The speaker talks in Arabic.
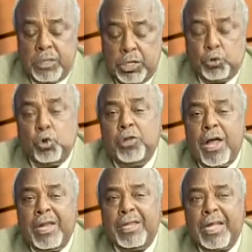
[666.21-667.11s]
يكون
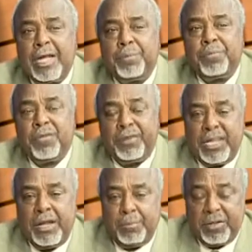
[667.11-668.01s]
داري ينتخب
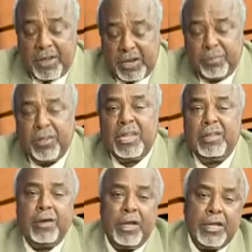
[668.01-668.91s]
صفتين مثلا نمسك
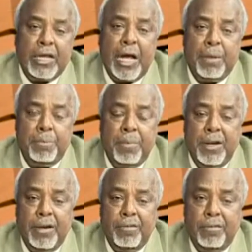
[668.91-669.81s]
انتخاب
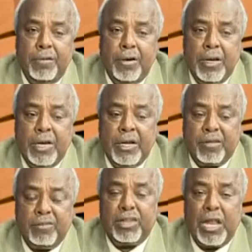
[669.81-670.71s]

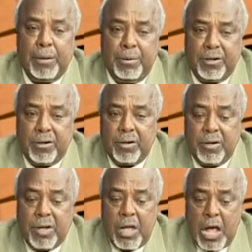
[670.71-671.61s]
لصفة اللبن
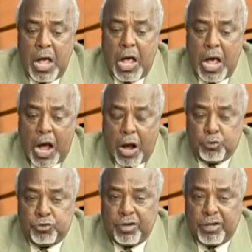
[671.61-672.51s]

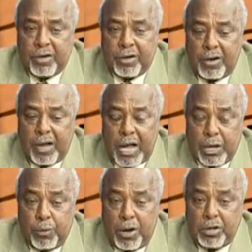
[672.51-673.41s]
عاوزين
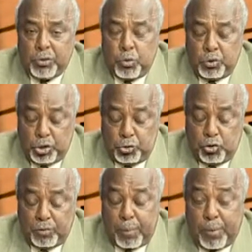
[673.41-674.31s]
حيوان يكون عنده
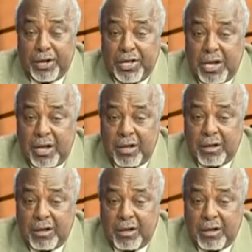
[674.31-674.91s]
نسبة معينة